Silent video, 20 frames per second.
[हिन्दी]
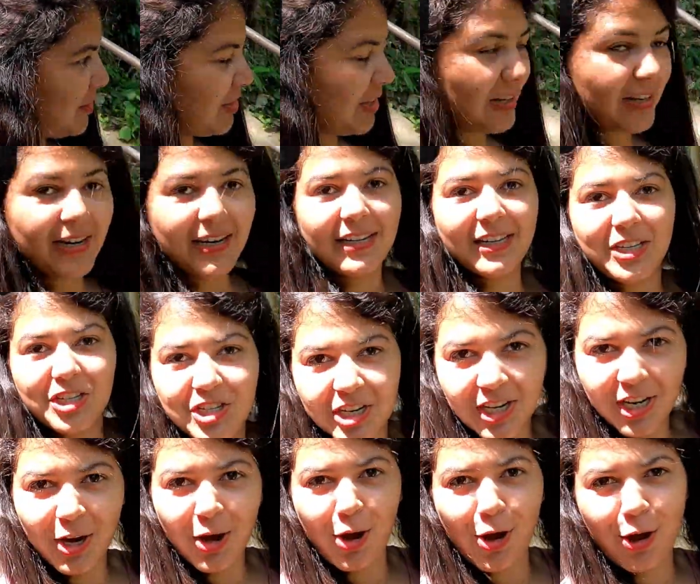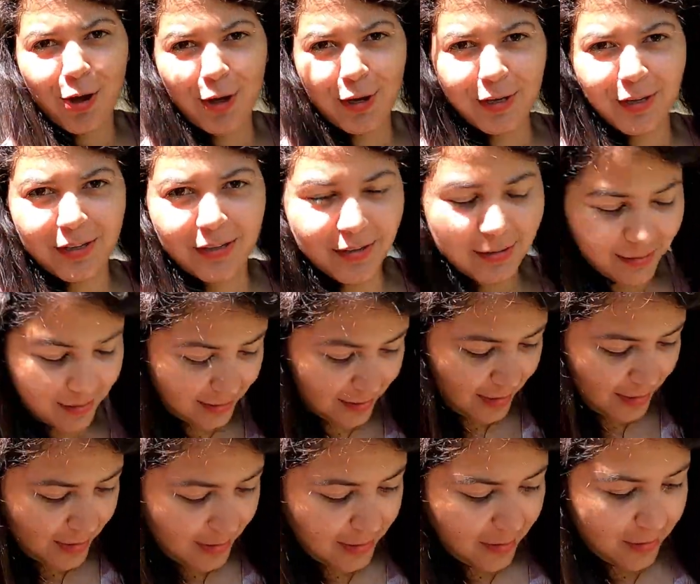भी जाना है नीचे और
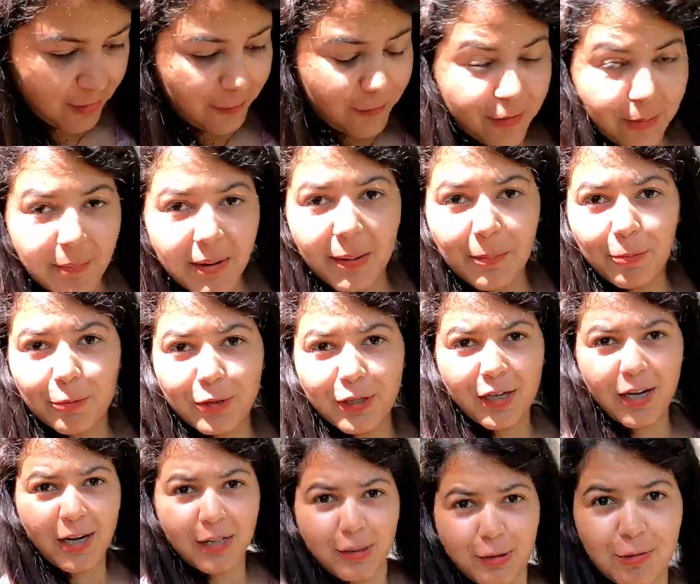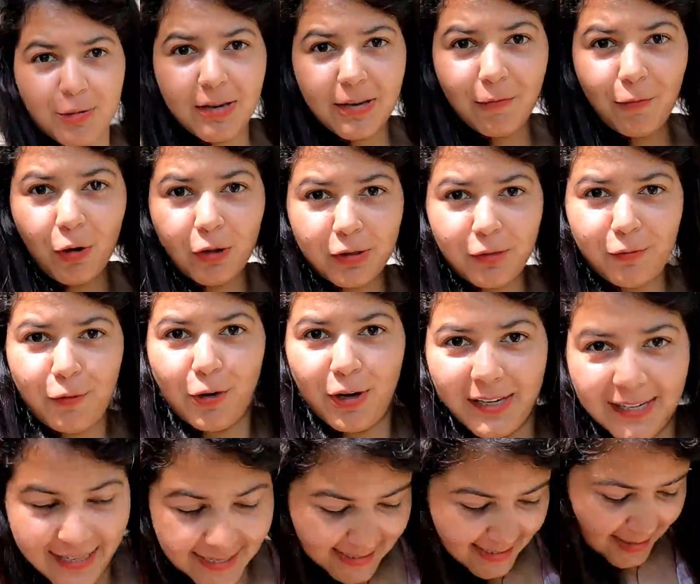फिर मैं आपको दिखाती हूँ कि
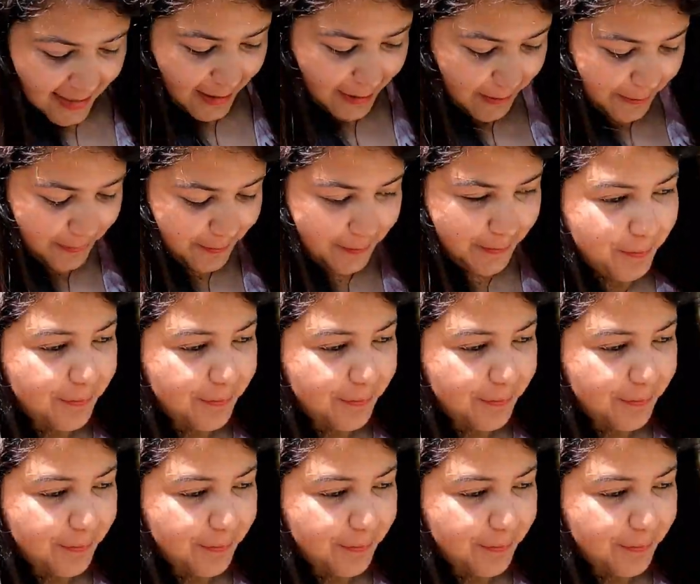वाटरफॉल कैसा है